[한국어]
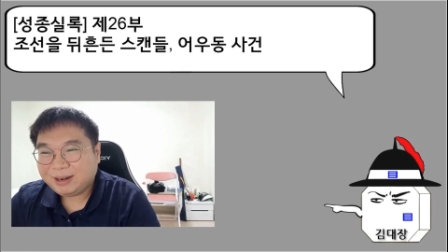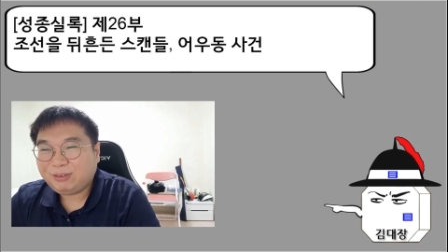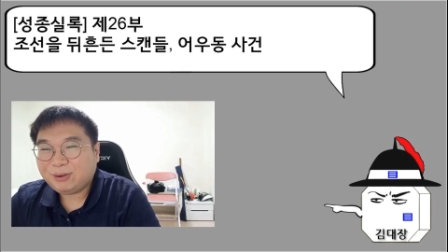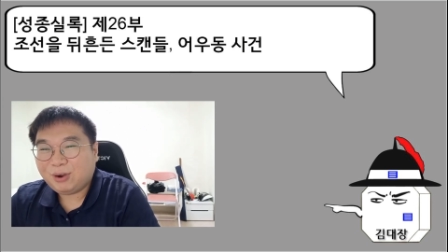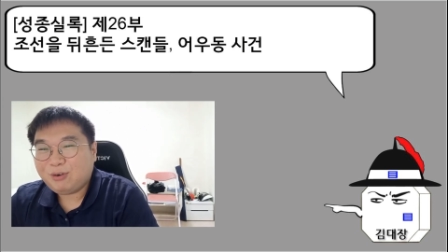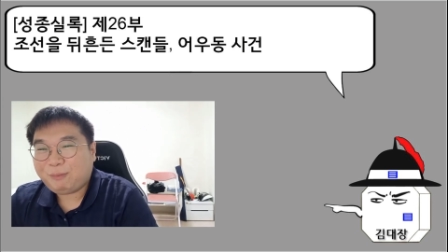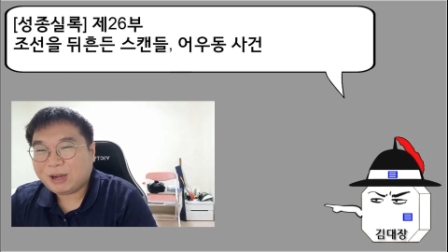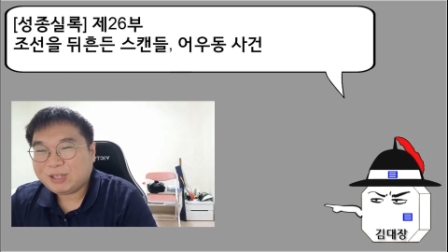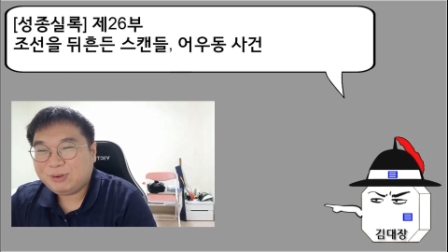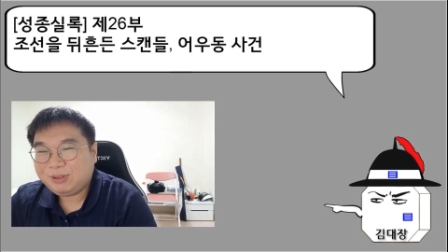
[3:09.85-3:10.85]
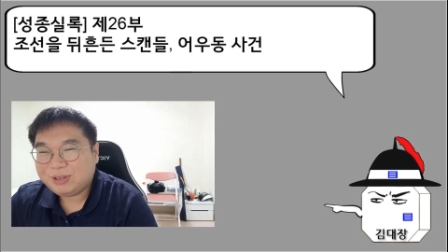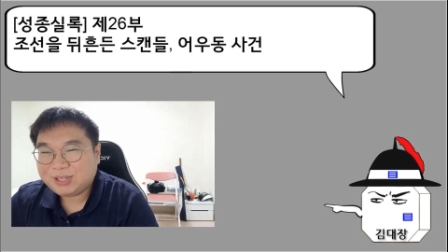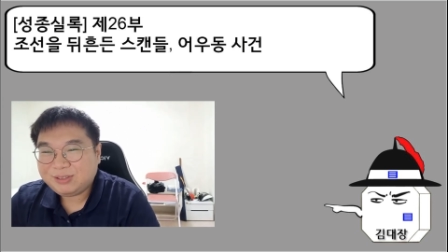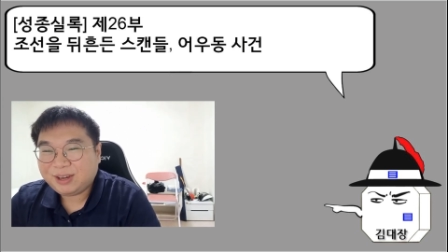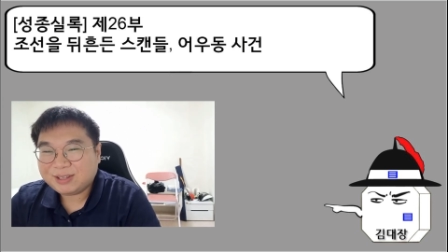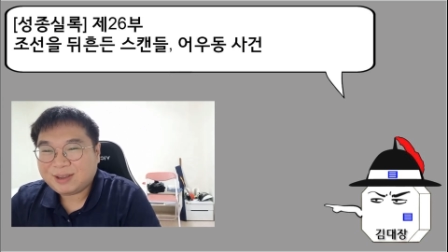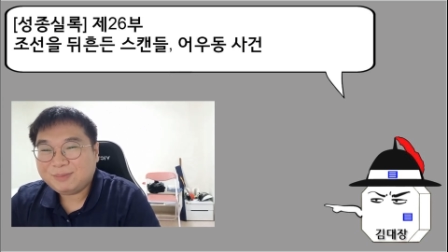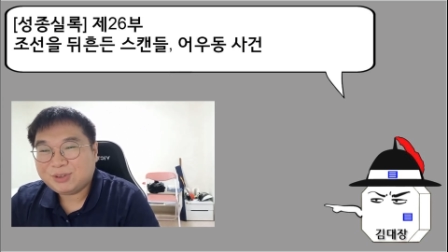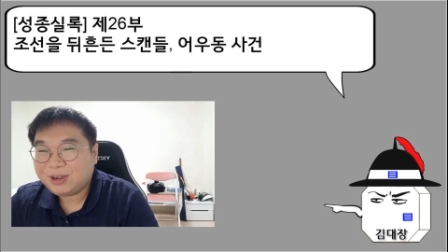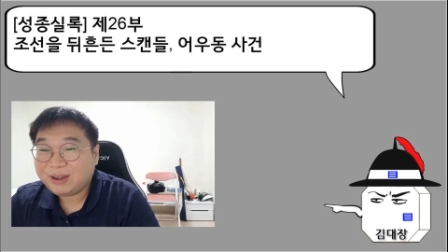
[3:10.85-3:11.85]
그래서 결국 박씨 부인은 신세가
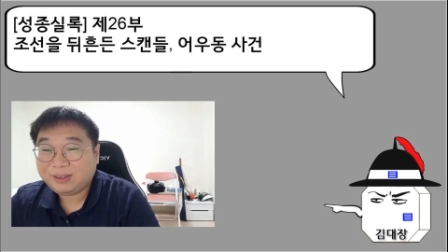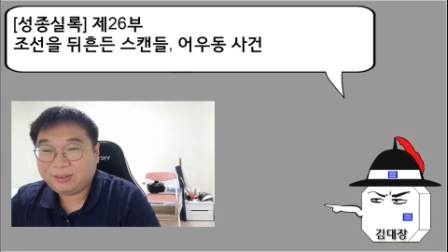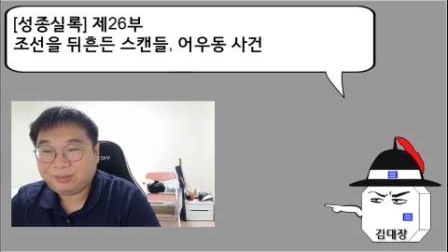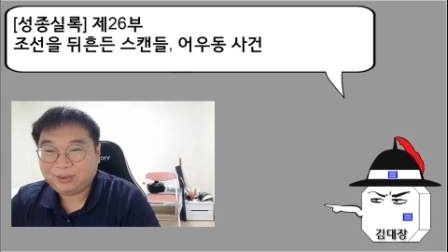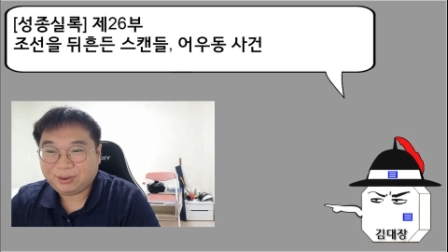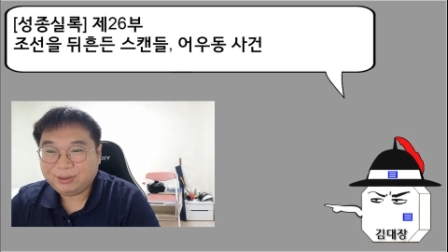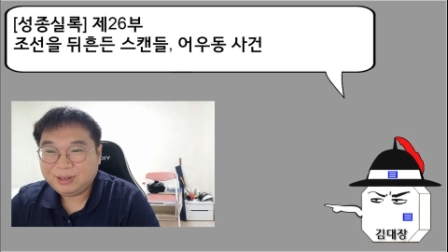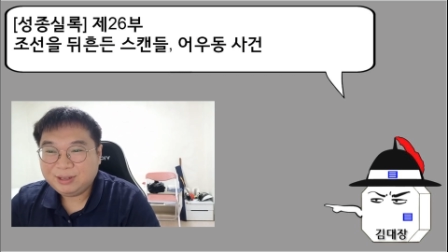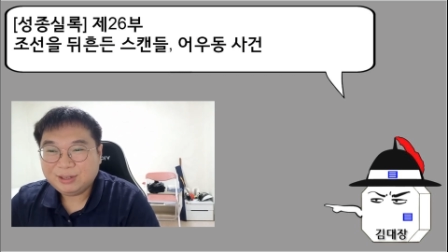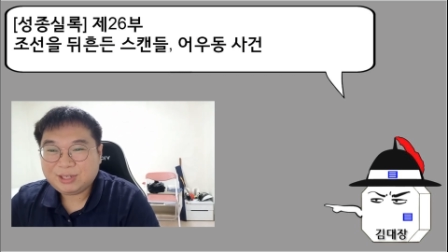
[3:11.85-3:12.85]
참 처량하게 됐어요.